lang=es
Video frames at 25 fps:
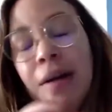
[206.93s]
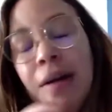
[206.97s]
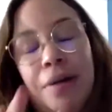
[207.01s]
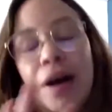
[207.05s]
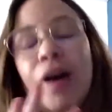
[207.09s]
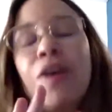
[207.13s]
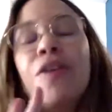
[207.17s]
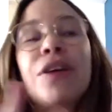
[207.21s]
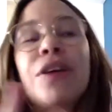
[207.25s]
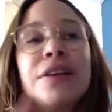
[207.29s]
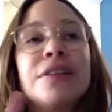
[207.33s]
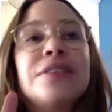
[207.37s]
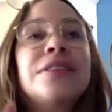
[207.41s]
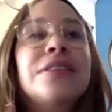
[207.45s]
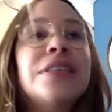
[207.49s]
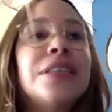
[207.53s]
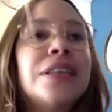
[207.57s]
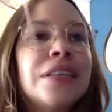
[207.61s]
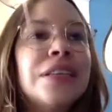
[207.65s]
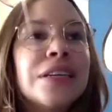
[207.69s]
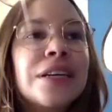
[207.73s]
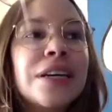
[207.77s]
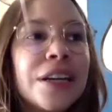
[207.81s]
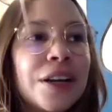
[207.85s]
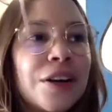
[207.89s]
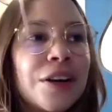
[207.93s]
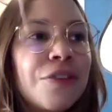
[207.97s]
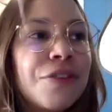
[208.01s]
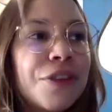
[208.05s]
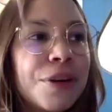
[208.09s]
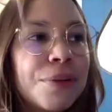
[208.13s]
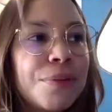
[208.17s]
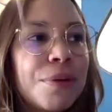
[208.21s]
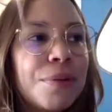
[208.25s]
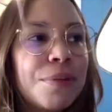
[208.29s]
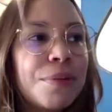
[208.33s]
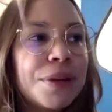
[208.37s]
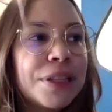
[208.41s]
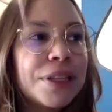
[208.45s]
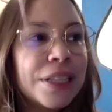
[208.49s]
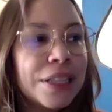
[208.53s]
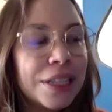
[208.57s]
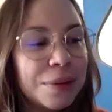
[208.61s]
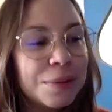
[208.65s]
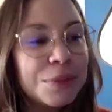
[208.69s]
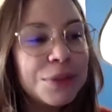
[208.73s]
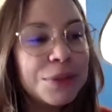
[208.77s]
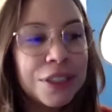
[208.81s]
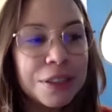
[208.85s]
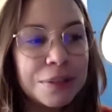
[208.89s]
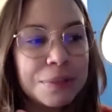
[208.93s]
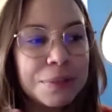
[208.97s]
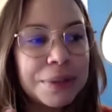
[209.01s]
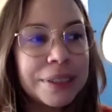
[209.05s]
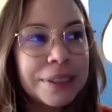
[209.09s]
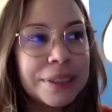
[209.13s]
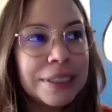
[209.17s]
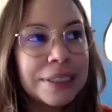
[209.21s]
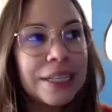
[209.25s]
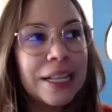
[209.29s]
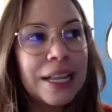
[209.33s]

aunque sí creo firmemente que muchas veces